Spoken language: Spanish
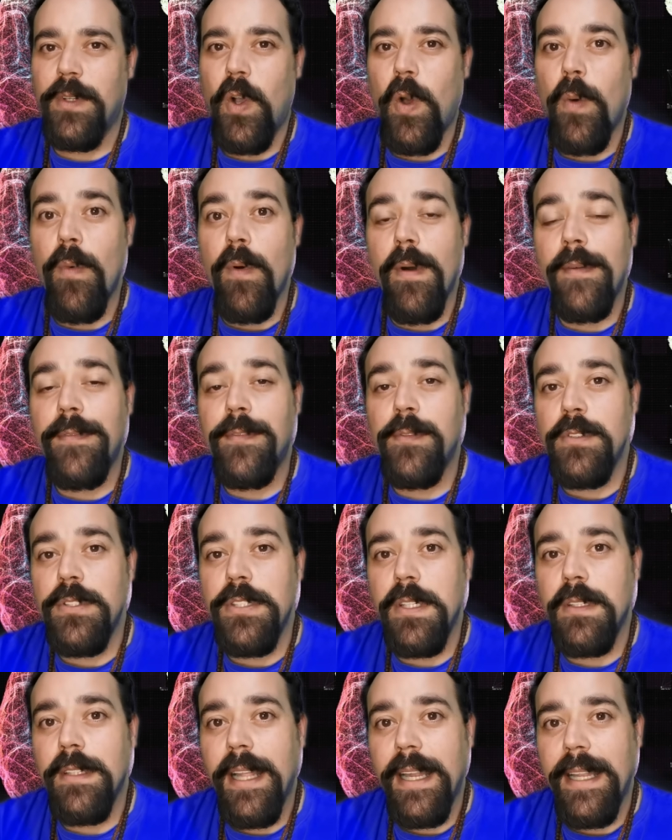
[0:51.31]
¿Cómo va a
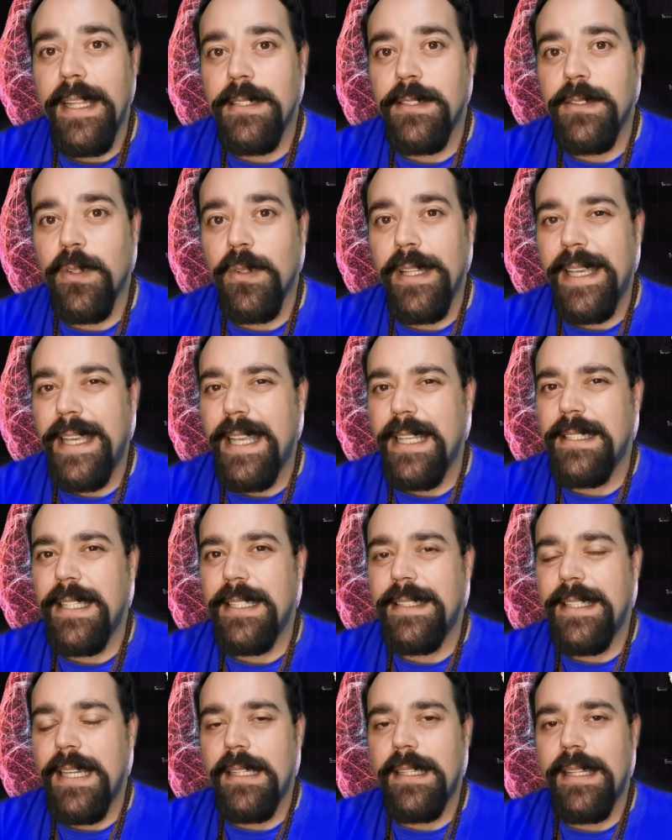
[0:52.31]
funcionar esto? ¿De qué
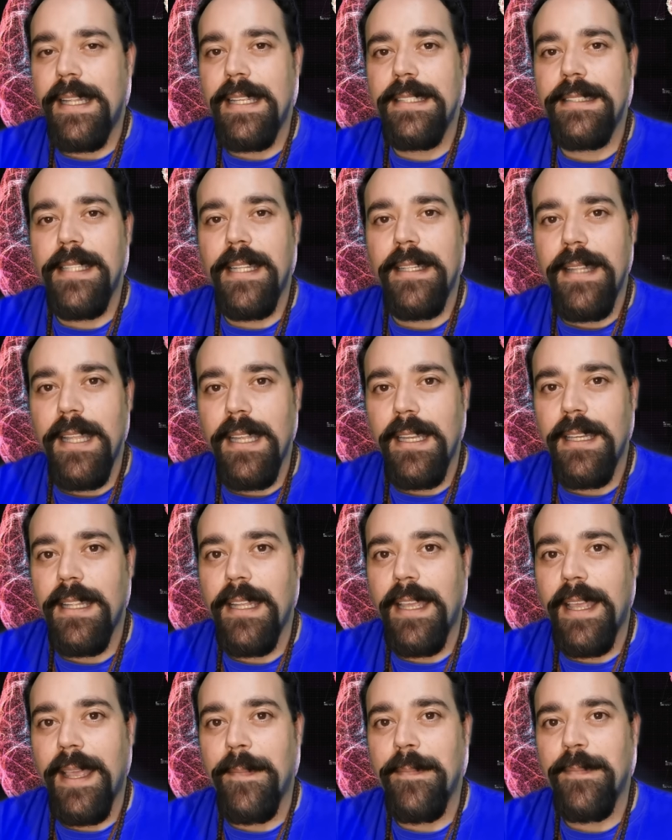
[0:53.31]
se trata esta
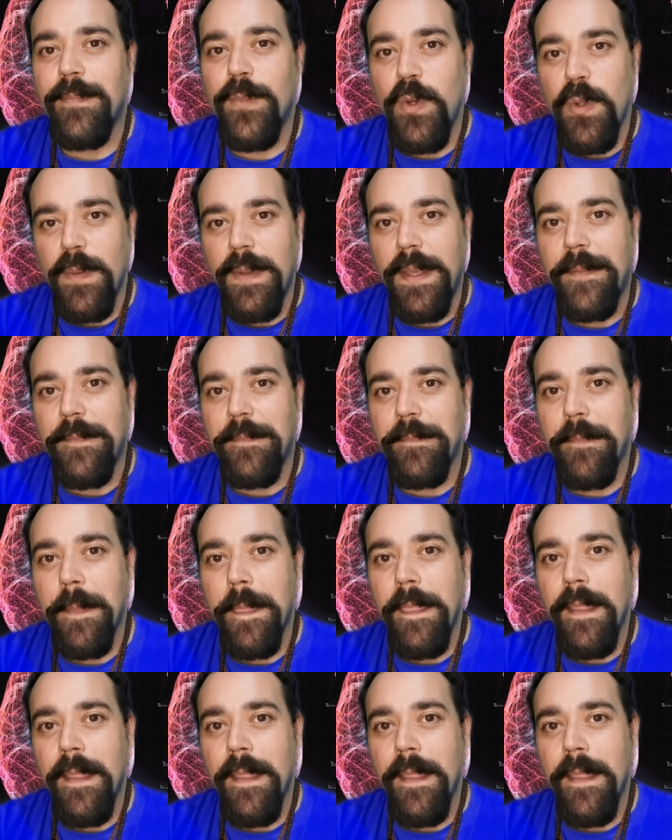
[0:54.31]
técnica? Muy bien.